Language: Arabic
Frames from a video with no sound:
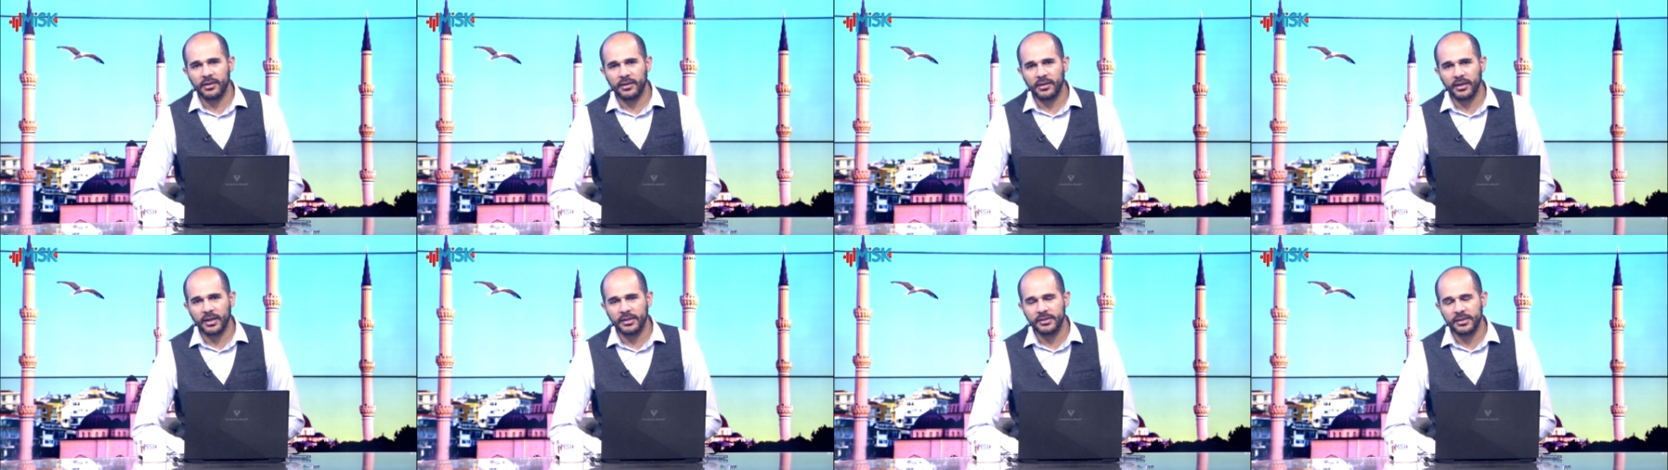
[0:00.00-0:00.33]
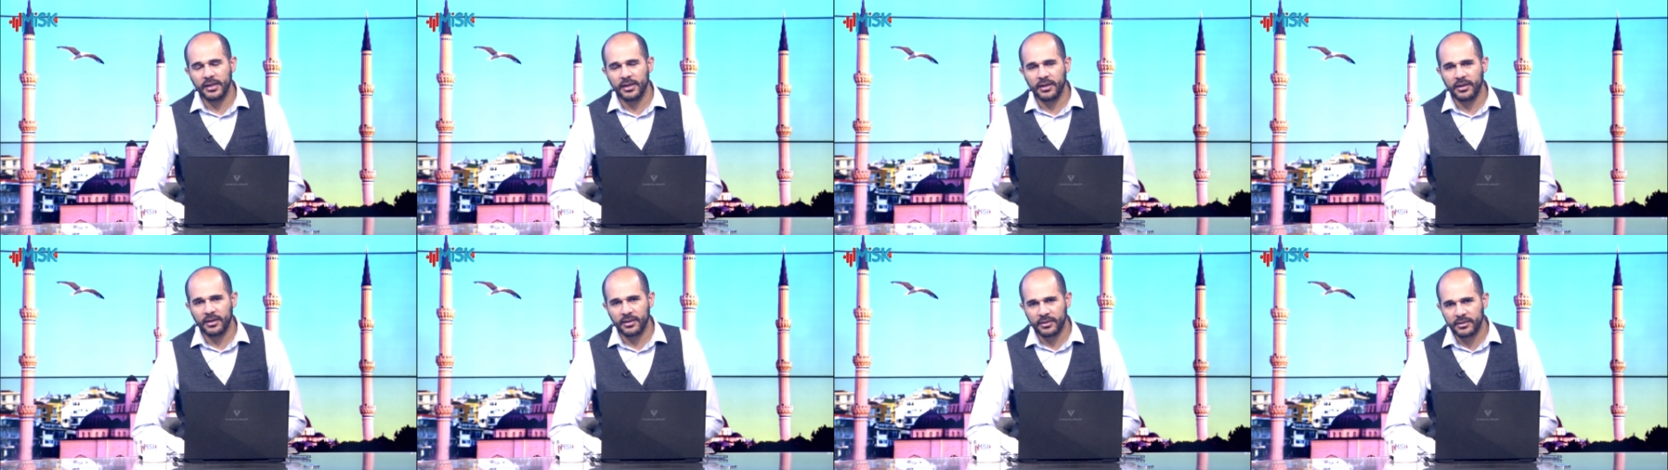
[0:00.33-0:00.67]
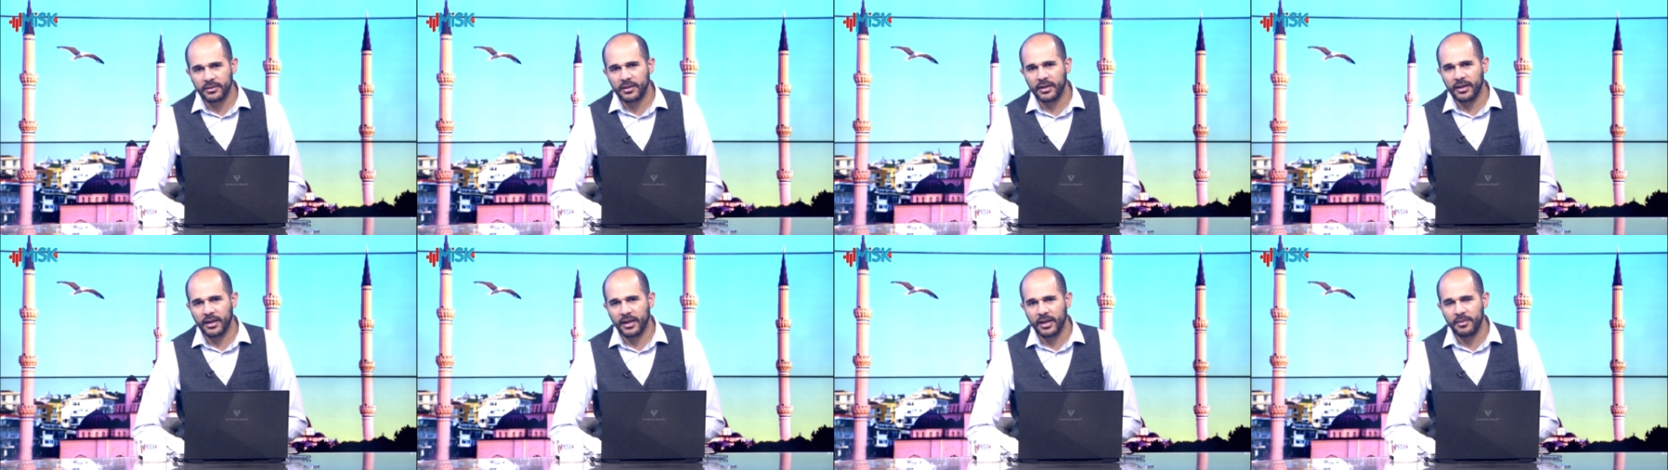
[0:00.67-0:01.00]
يعني
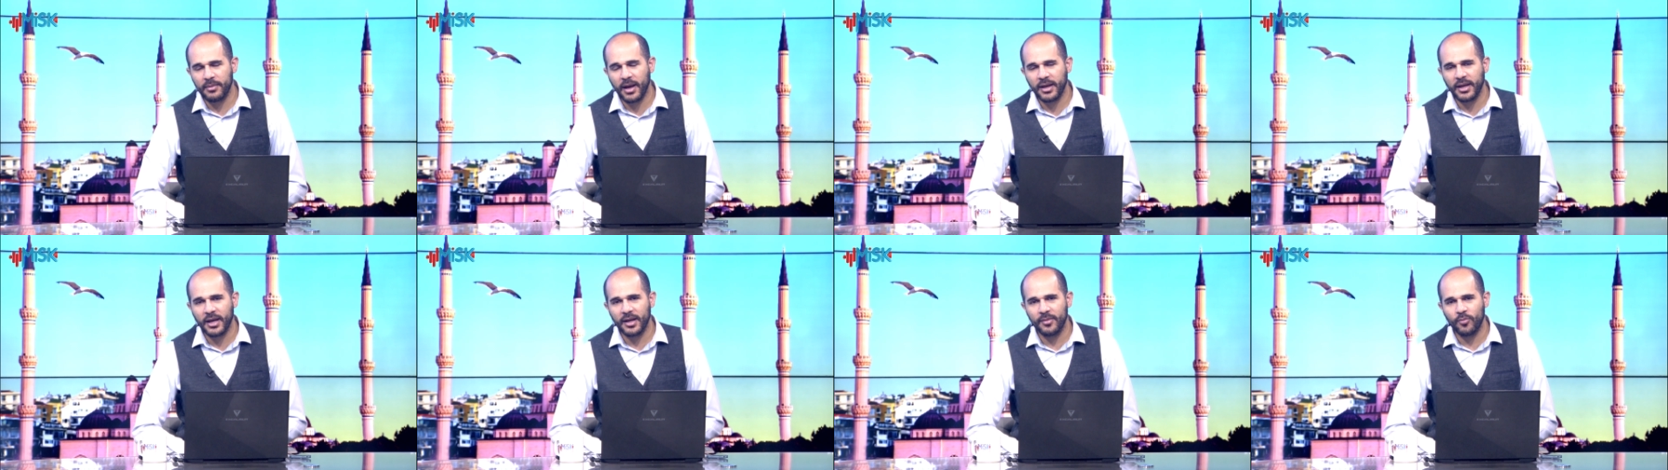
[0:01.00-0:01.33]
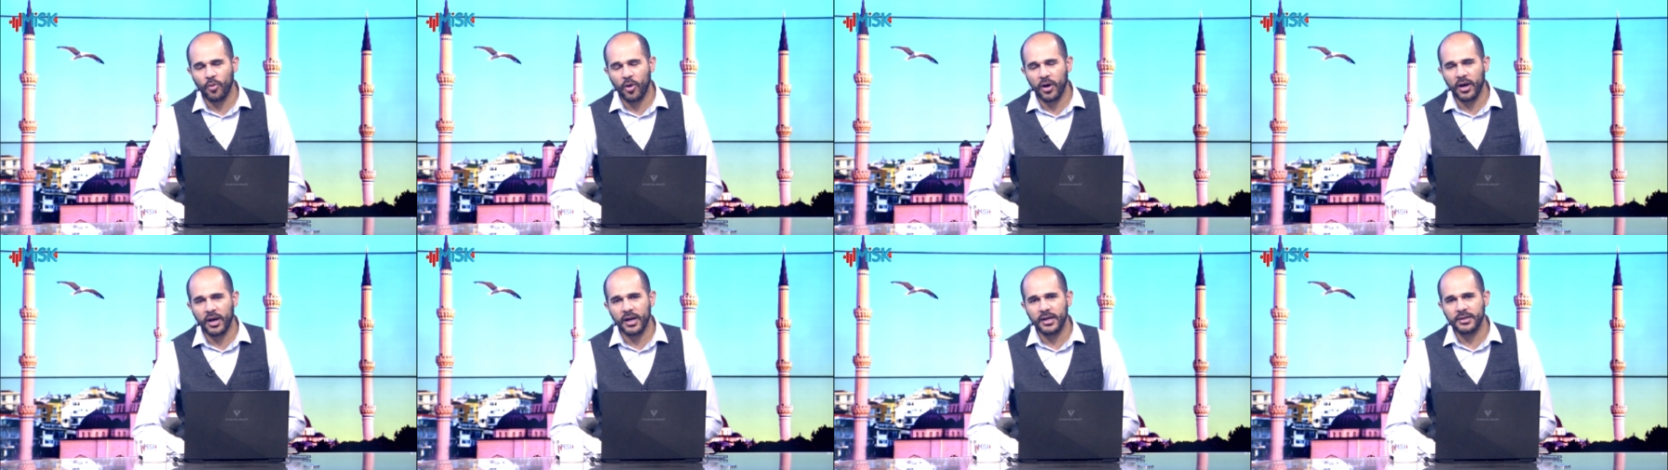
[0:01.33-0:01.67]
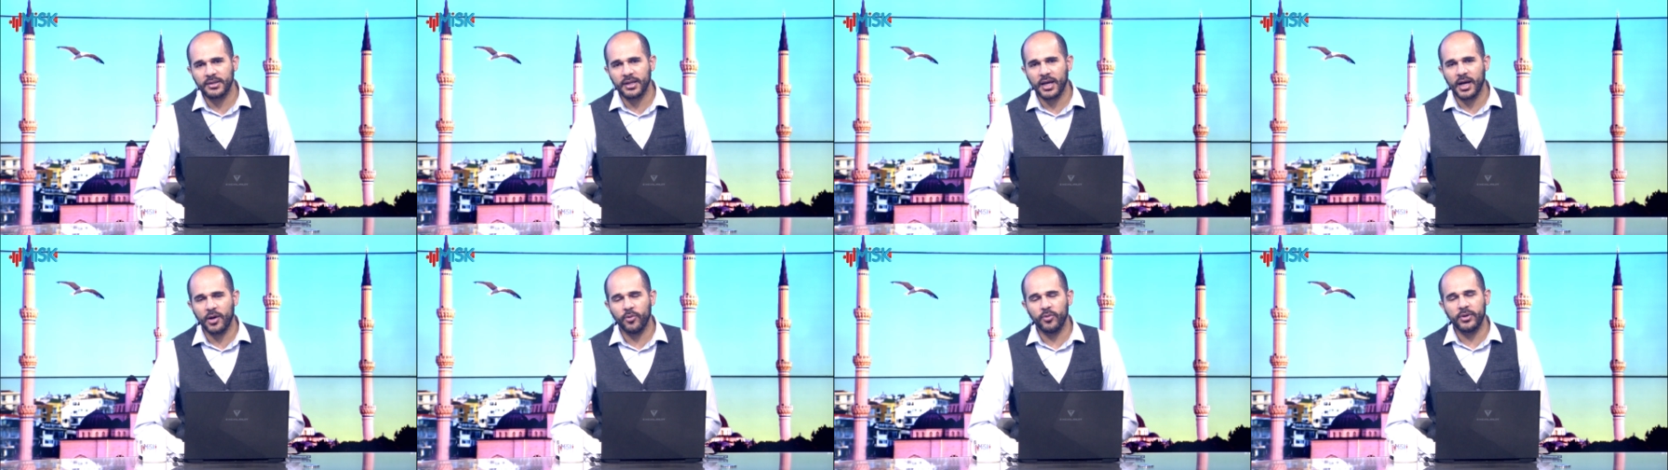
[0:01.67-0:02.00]
الحمايه
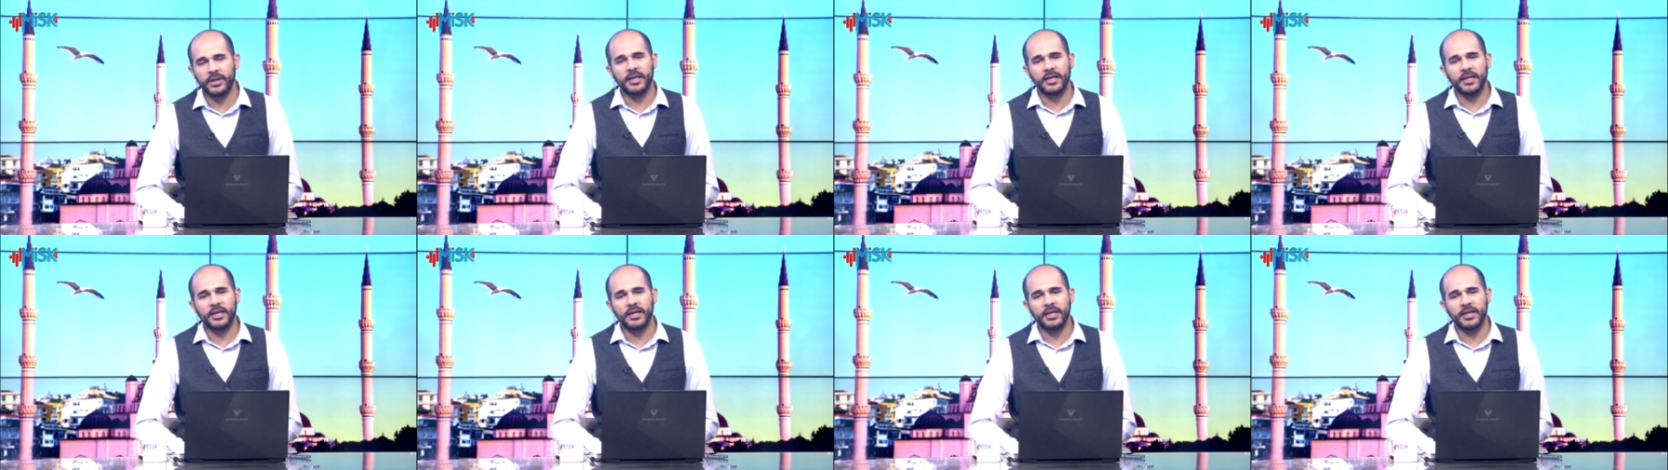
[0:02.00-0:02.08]
المؤقته او